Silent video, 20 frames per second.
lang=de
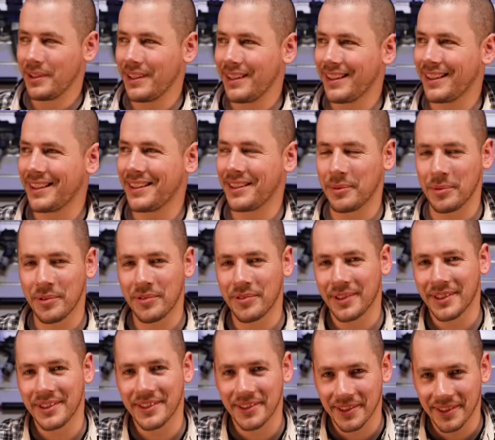und ich hatten nämlich
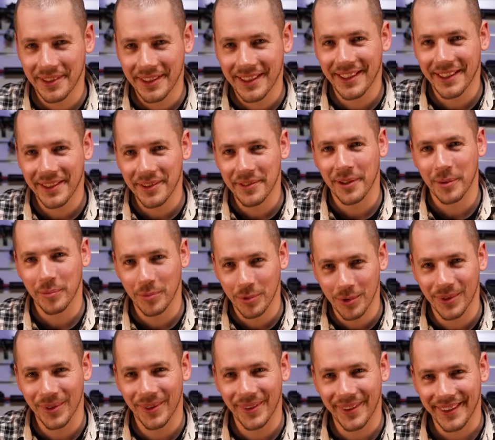vorhin so eine kleine
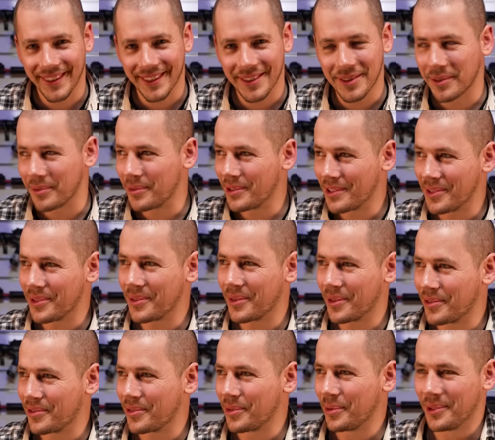Vermutung, ne?
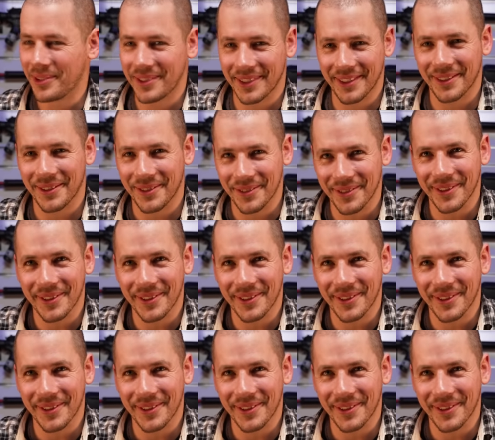beziehungsweise Flo ist da drauf